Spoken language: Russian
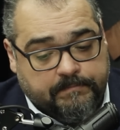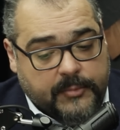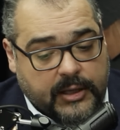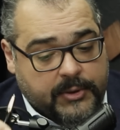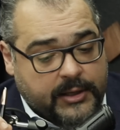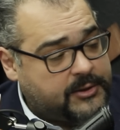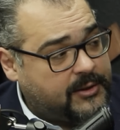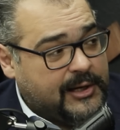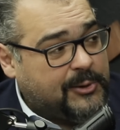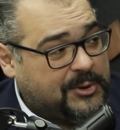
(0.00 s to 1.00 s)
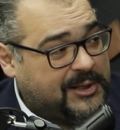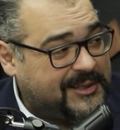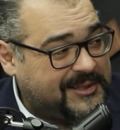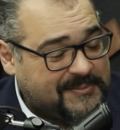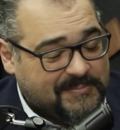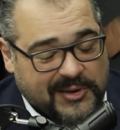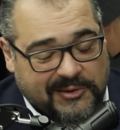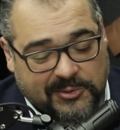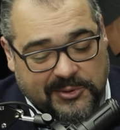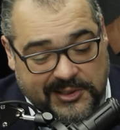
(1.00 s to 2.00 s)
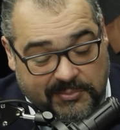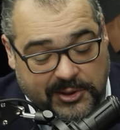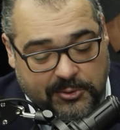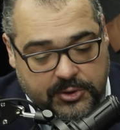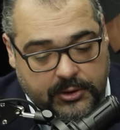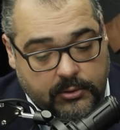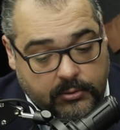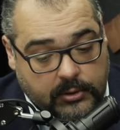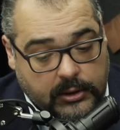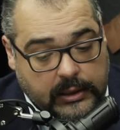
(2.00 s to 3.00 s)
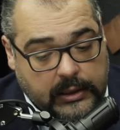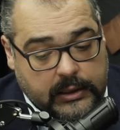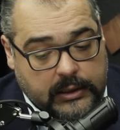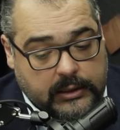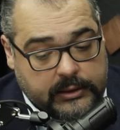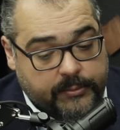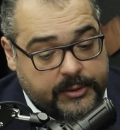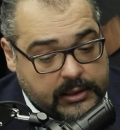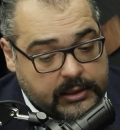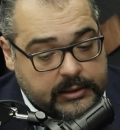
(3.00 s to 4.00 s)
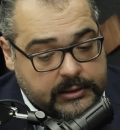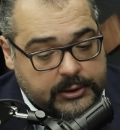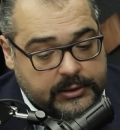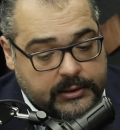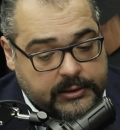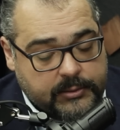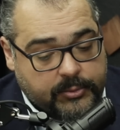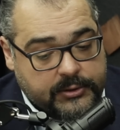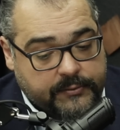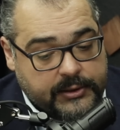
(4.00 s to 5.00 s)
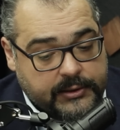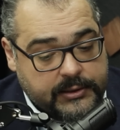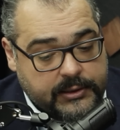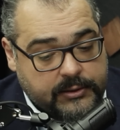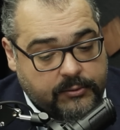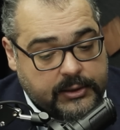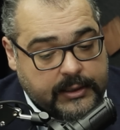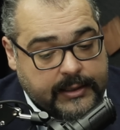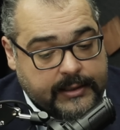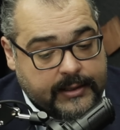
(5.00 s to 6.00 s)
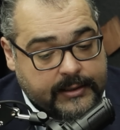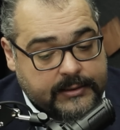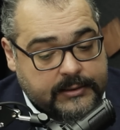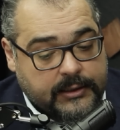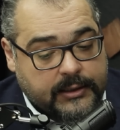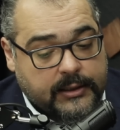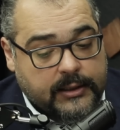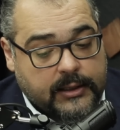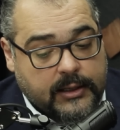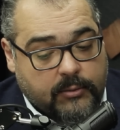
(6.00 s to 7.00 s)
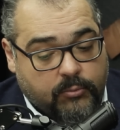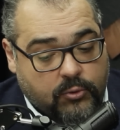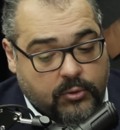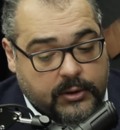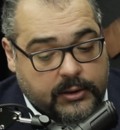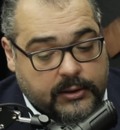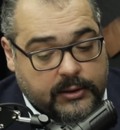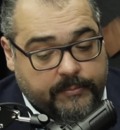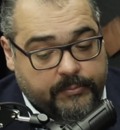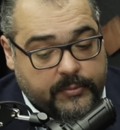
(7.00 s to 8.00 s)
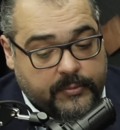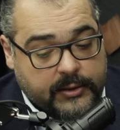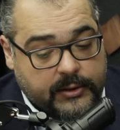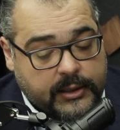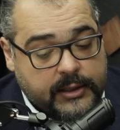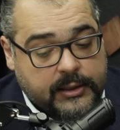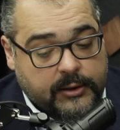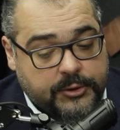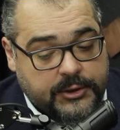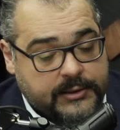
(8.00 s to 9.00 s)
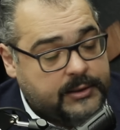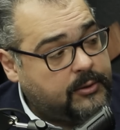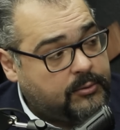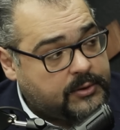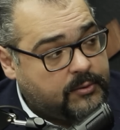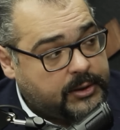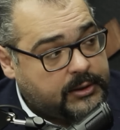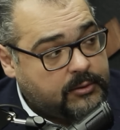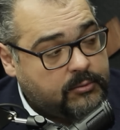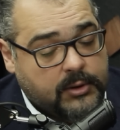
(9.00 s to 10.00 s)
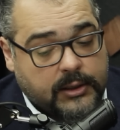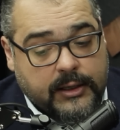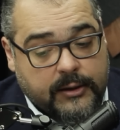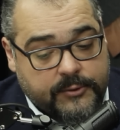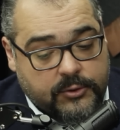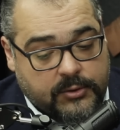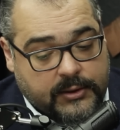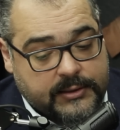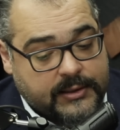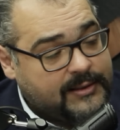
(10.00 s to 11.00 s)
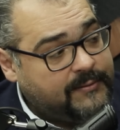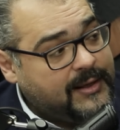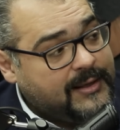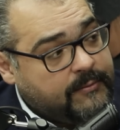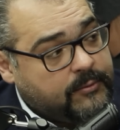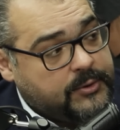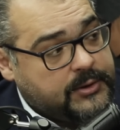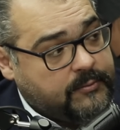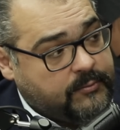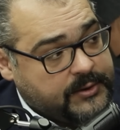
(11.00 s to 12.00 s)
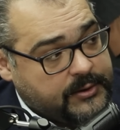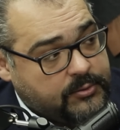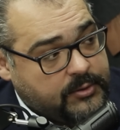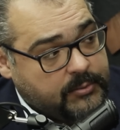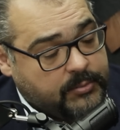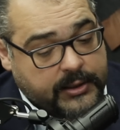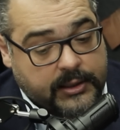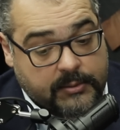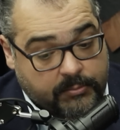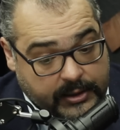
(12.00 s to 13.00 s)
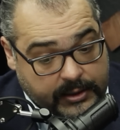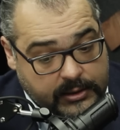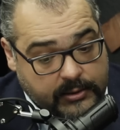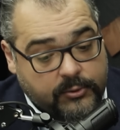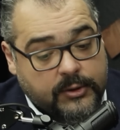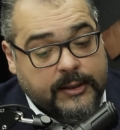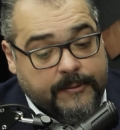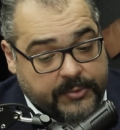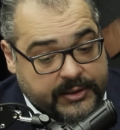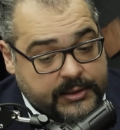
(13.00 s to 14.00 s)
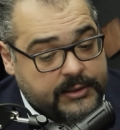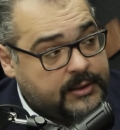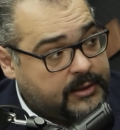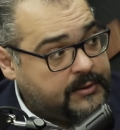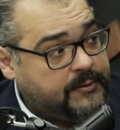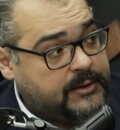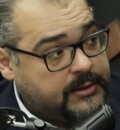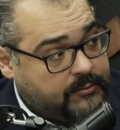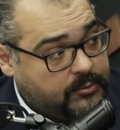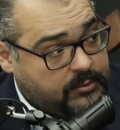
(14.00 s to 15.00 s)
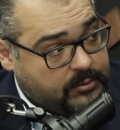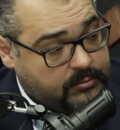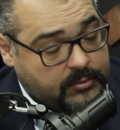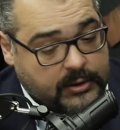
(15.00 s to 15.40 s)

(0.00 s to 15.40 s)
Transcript: Им, конечно, далеко до нас, вот теперь уже, но э, там несколько тысяч санкций против них действует, и как раз-таки по э, КНДР участник Киотского протокола все, что касается ВИИ, не входит в санкционные пакеты. Поэтому, естественно, развитие вот